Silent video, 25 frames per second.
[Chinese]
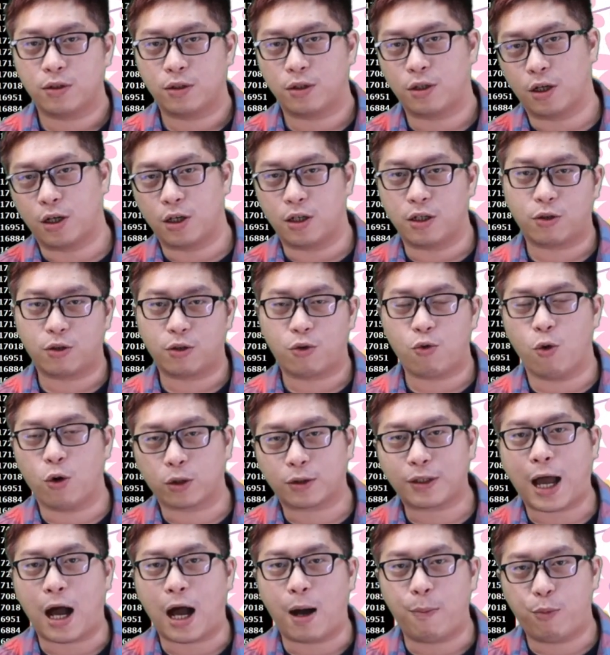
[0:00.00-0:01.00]
的过
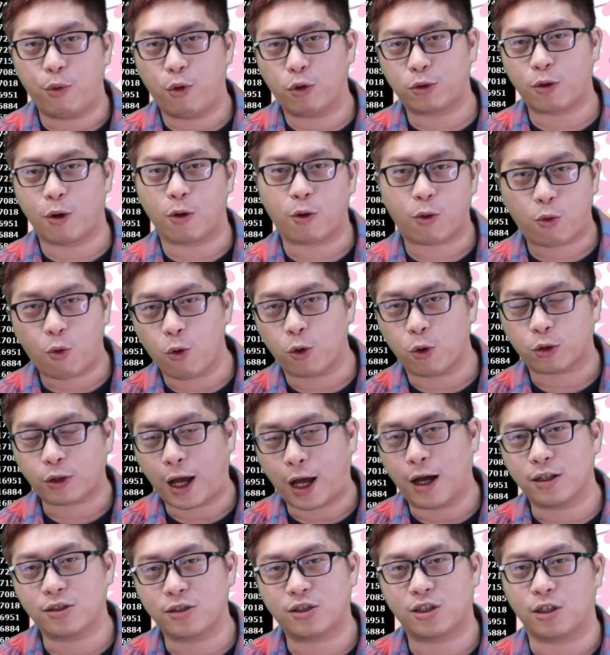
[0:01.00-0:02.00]
大波动过
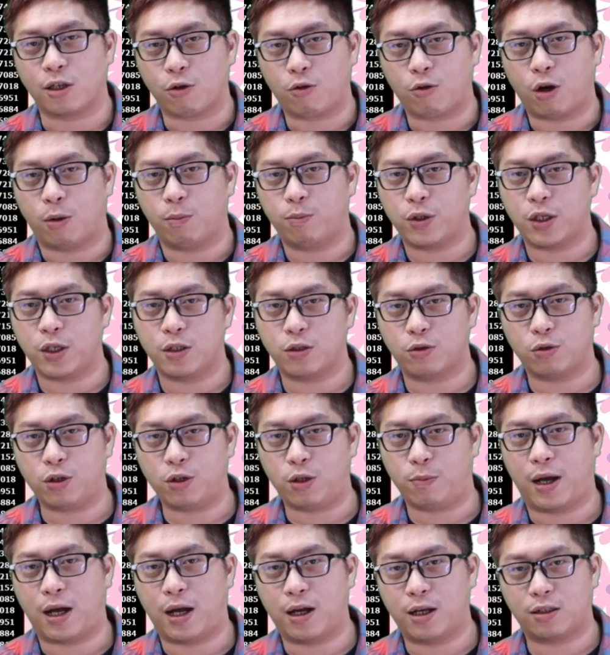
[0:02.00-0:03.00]
大的情况，变成说
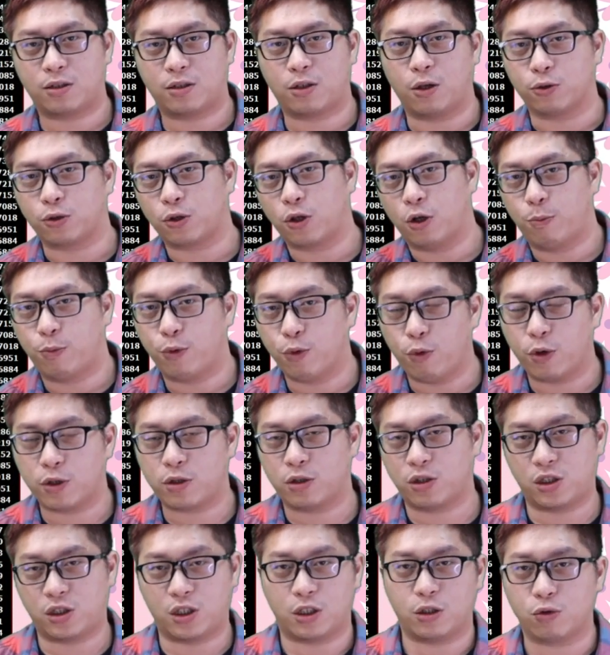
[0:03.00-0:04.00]
你把手中的部位
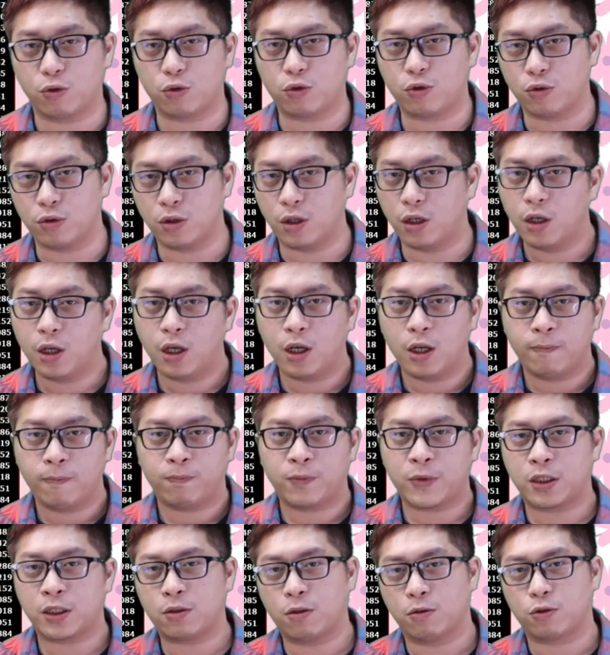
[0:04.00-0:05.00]
就洗出去了，
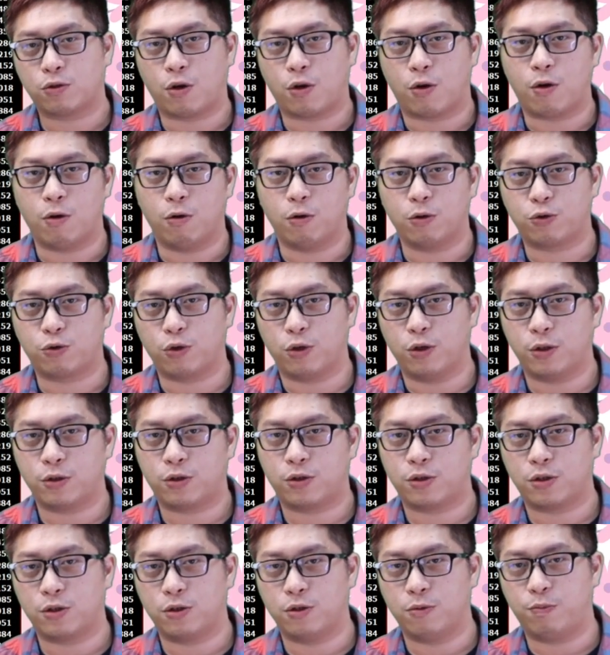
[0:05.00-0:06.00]
那这种状况我觉得
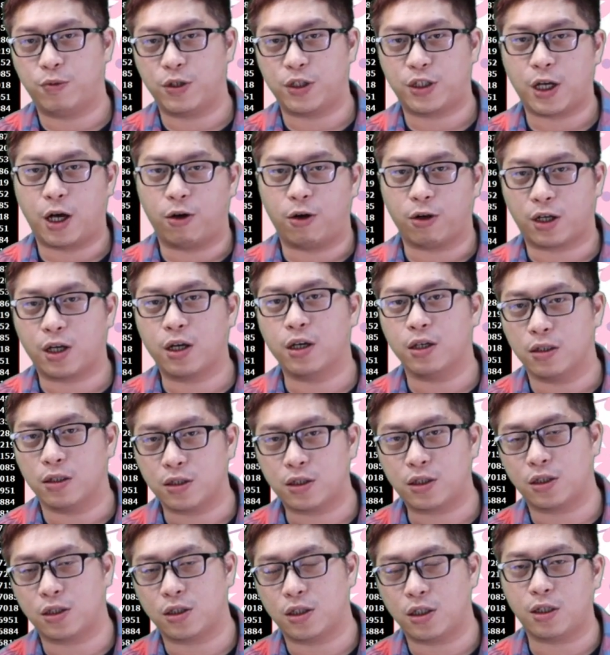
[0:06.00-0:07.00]
就是比较可
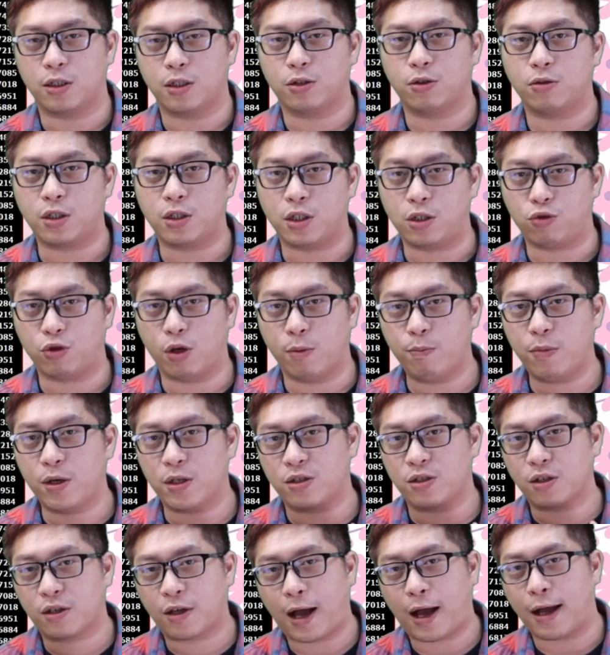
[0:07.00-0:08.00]
惜一点。就你原
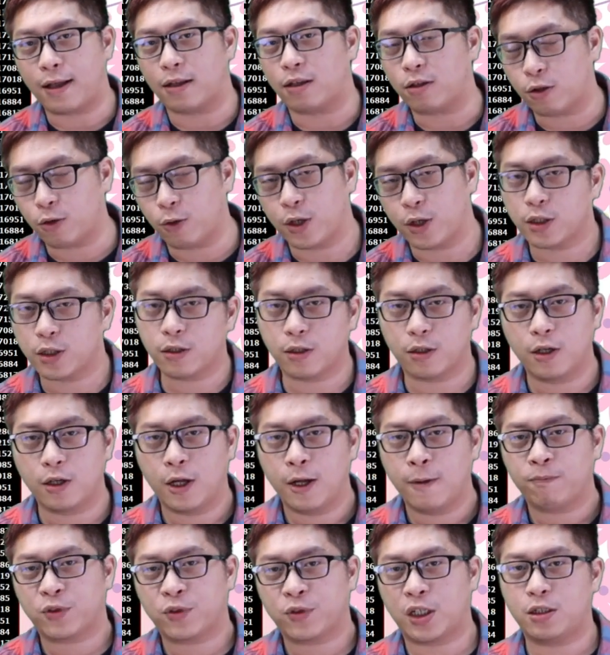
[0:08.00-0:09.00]
本是看对的，
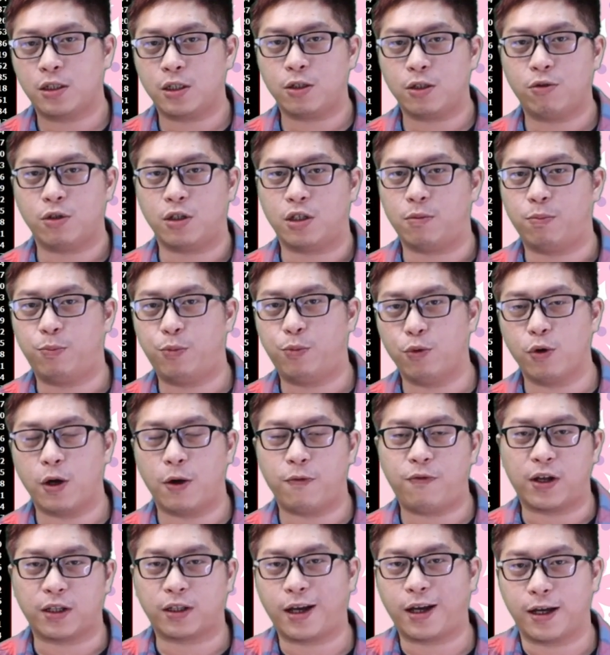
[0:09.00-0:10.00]
但是因为你部
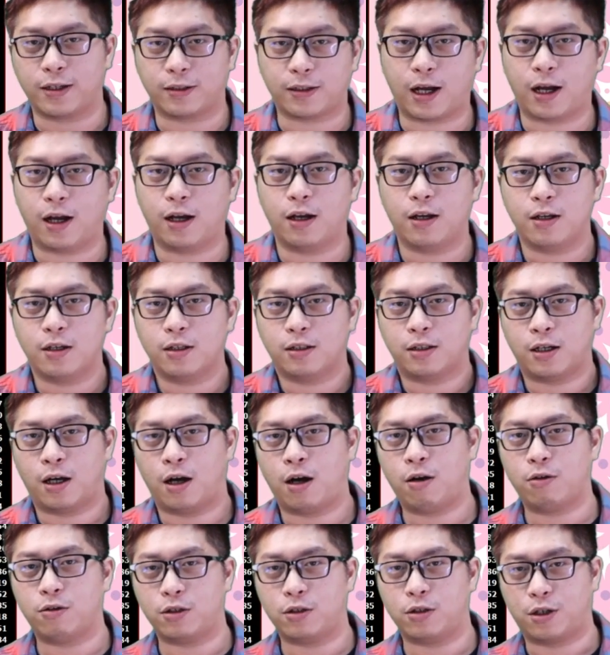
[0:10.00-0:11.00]
位放太大，然
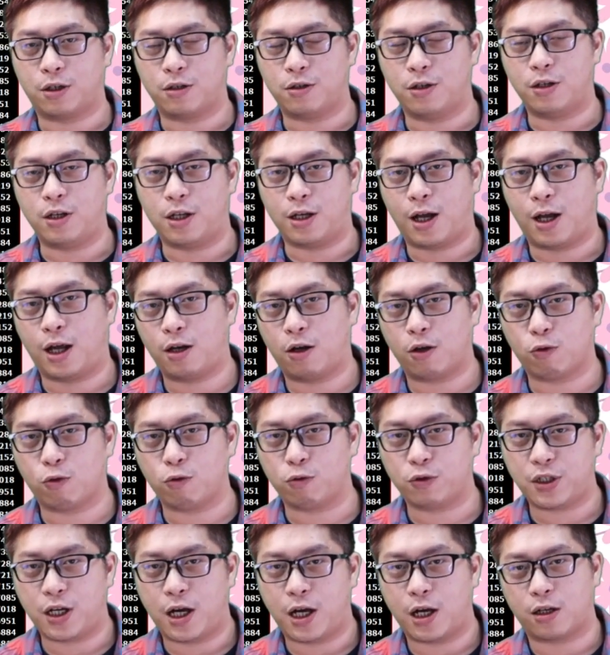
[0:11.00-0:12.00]
后可能你看到
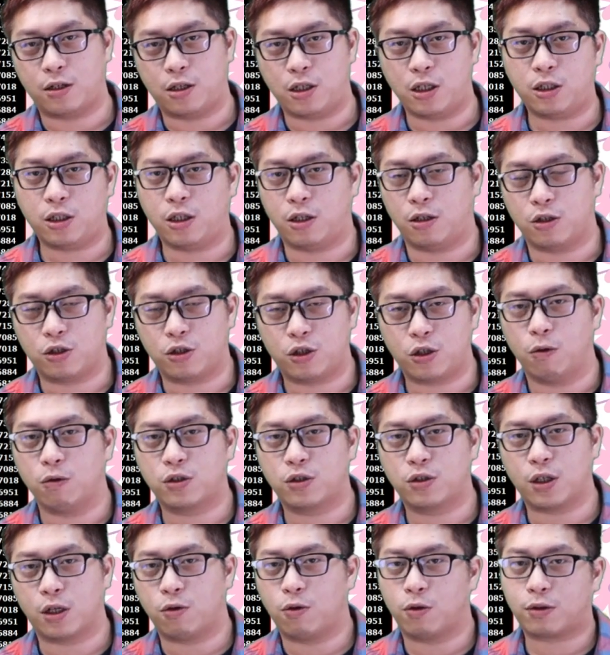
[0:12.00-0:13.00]
股价可能一点的修
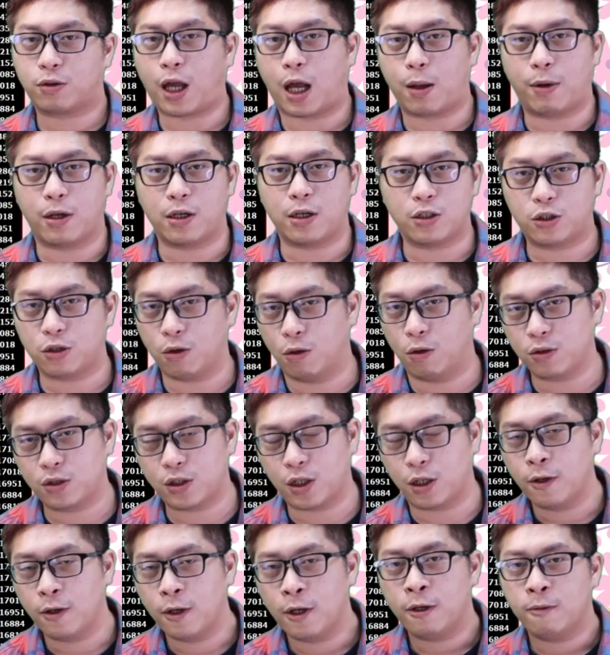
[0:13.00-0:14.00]
正或大盘的修
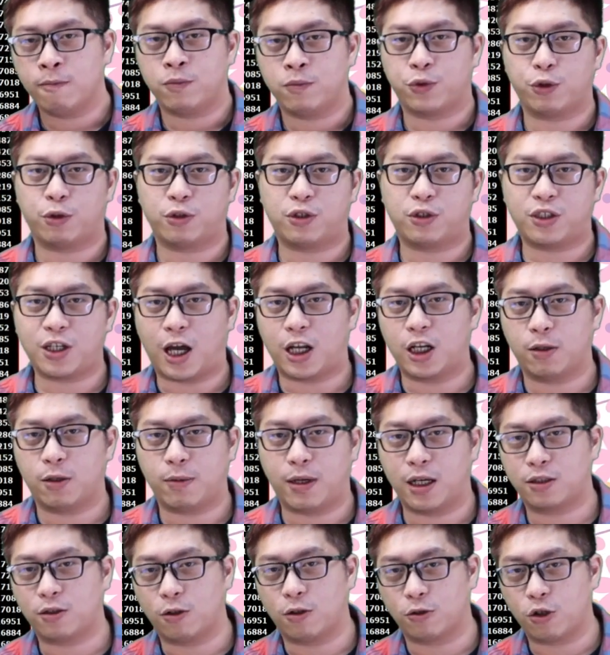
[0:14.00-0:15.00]
正，你就吓得
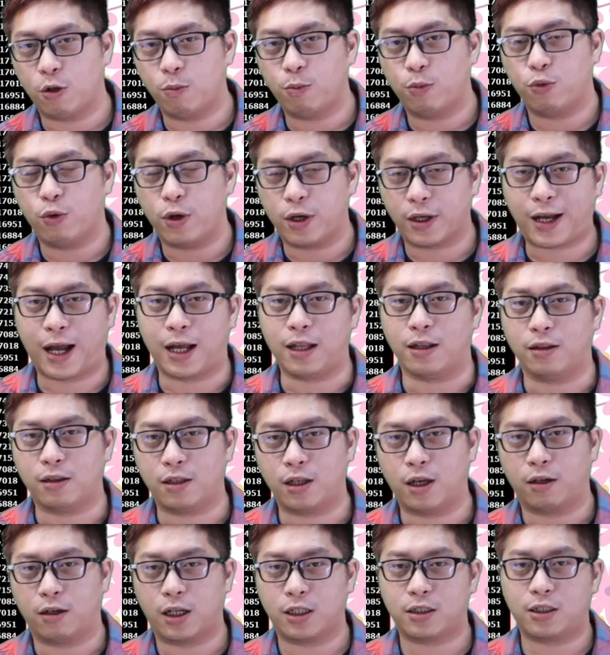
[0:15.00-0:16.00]
把手中部位砍
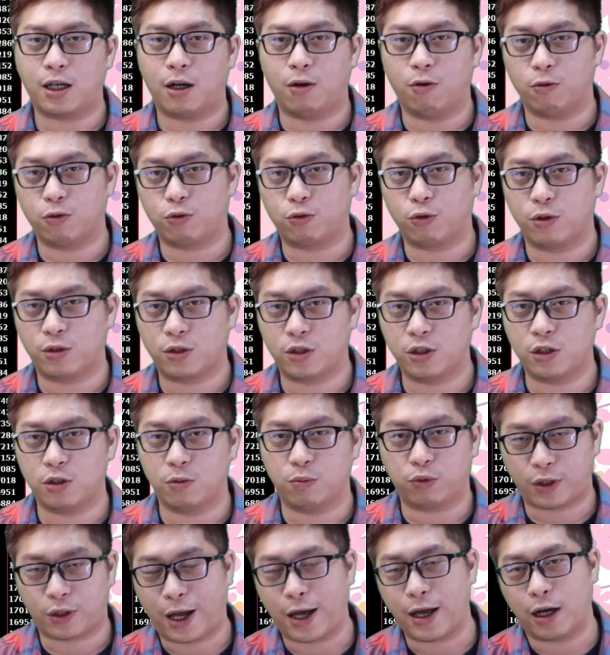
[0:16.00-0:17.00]
掉，那这样我觉得是
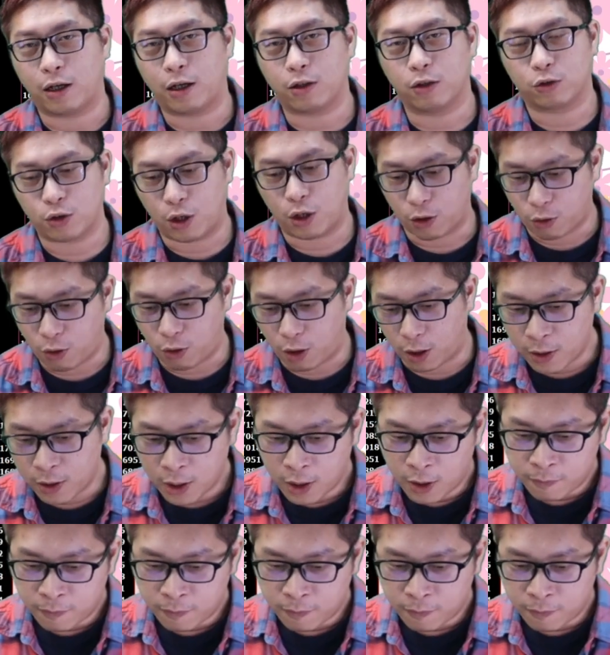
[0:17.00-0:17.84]
不太好的状况。